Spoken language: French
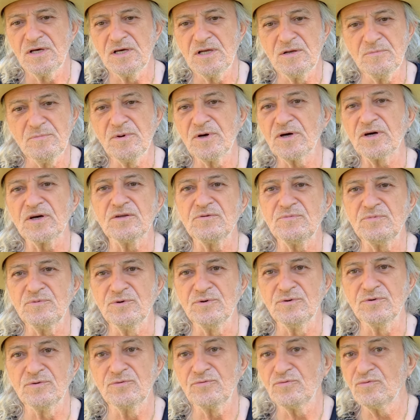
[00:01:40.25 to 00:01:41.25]
il mérite
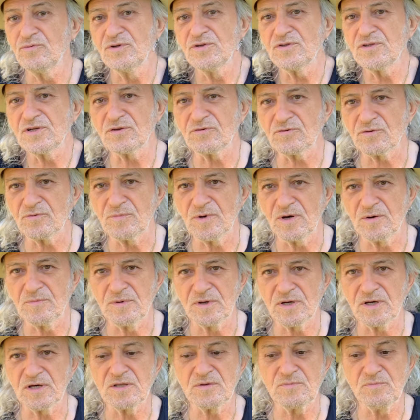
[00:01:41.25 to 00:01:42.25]
mieux, tous les êtres humains
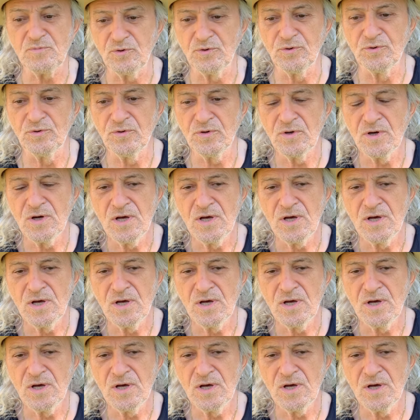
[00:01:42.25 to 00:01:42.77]
méritent mieux